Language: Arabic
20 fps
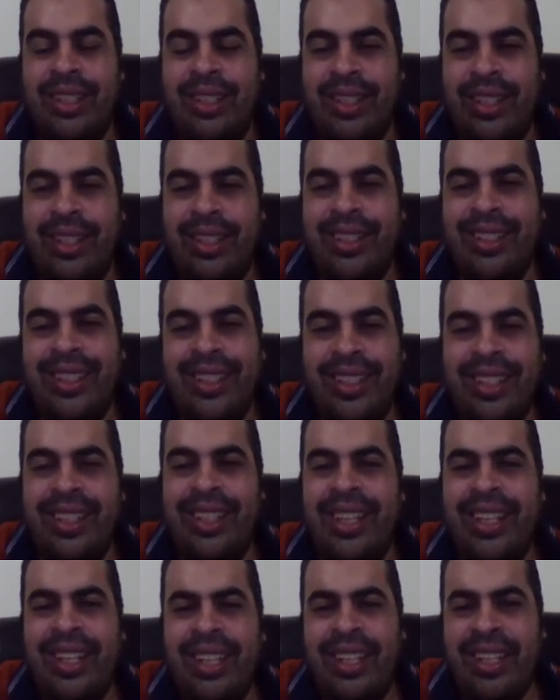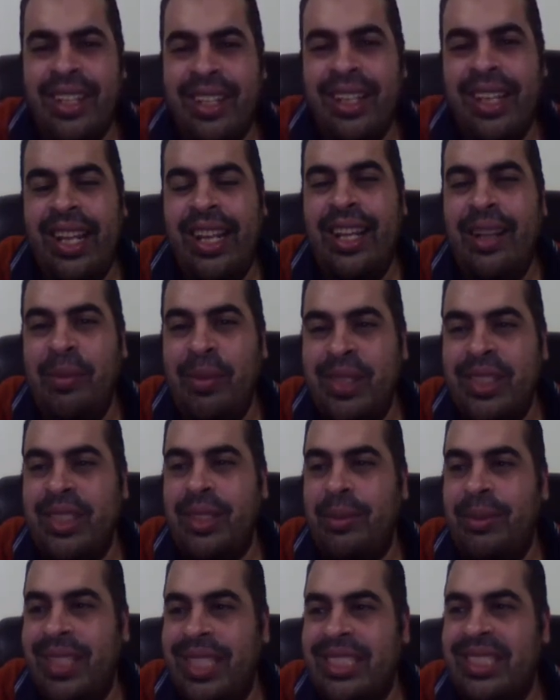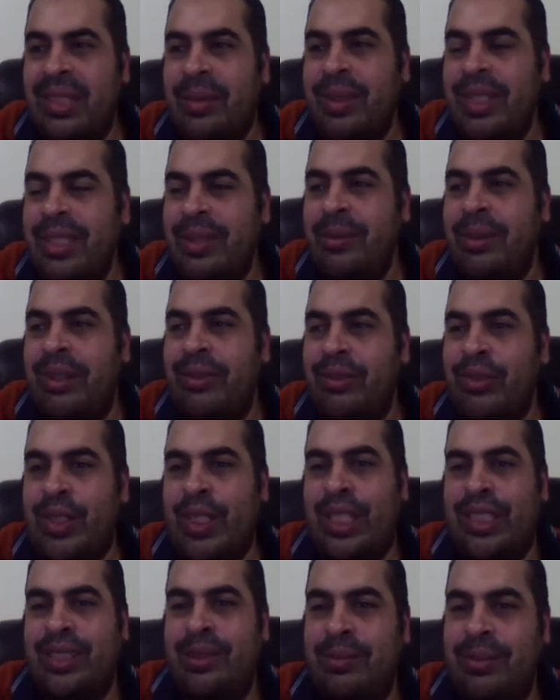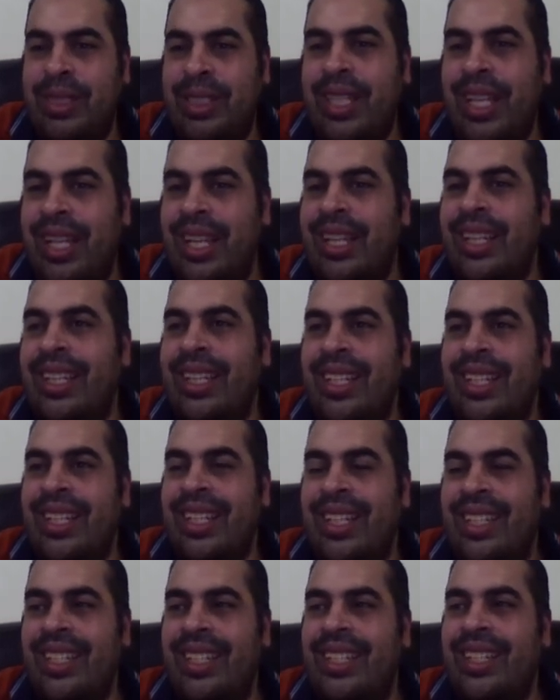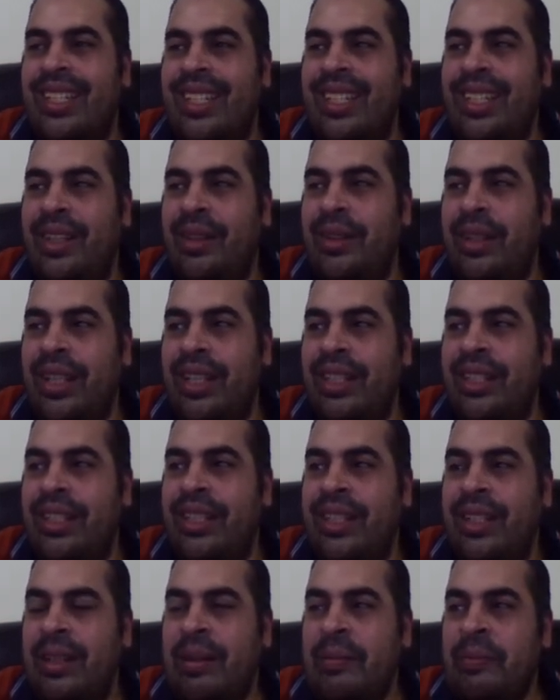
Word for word: يعني يعني الحياه البسيطه بتاع زمان دي ما كان فيش احسن منها اللي هي يعني